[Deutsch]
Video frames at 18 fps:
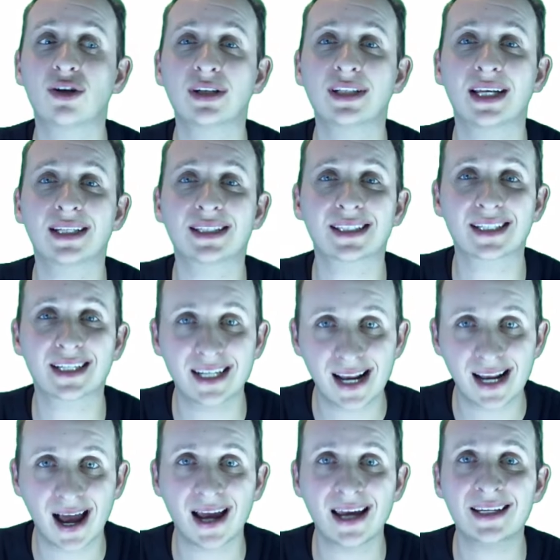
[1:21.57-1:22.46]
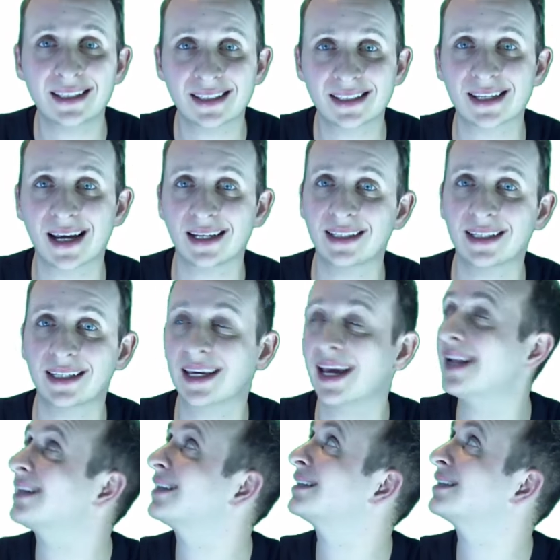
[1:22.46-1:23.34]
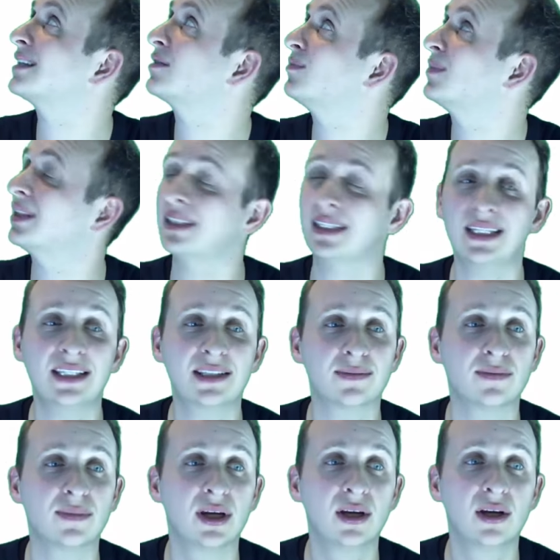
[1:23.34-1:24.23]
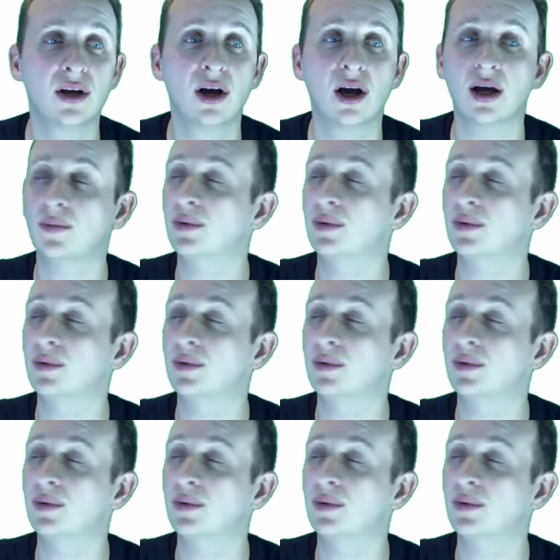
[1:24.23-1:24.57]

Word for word: die sollen jetzt gleichzeitig gelten. Es ist mit diesem